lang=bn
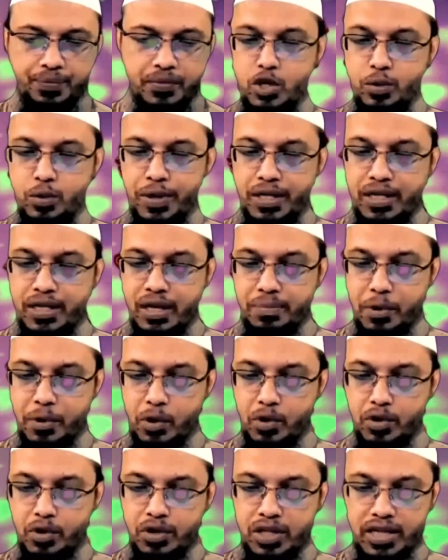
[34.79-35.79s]
মৃত ব্যক্তির
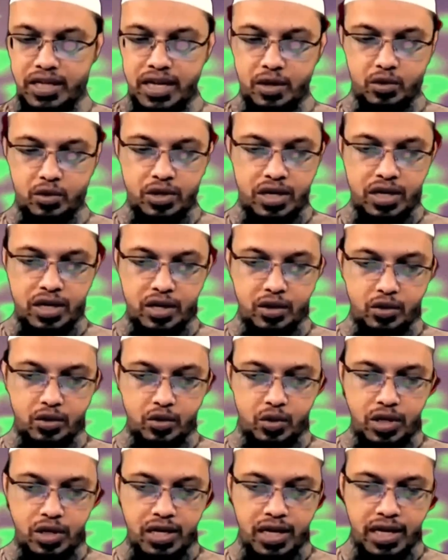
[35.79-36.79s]
পক্ষ থেকে রোজার নিয়াত
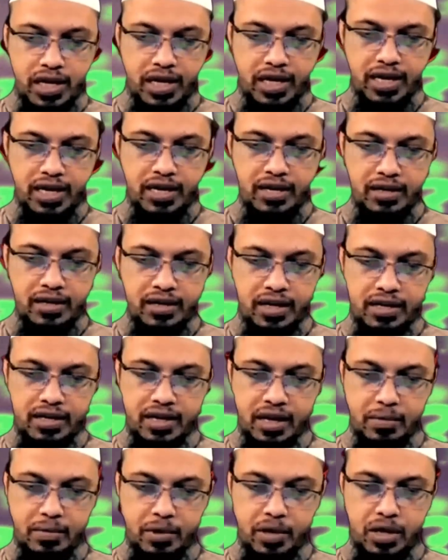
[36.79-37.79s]
করলে
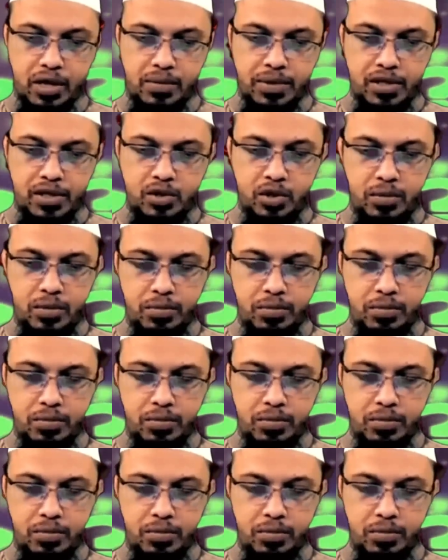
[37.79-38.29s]
তাদের আমল নামে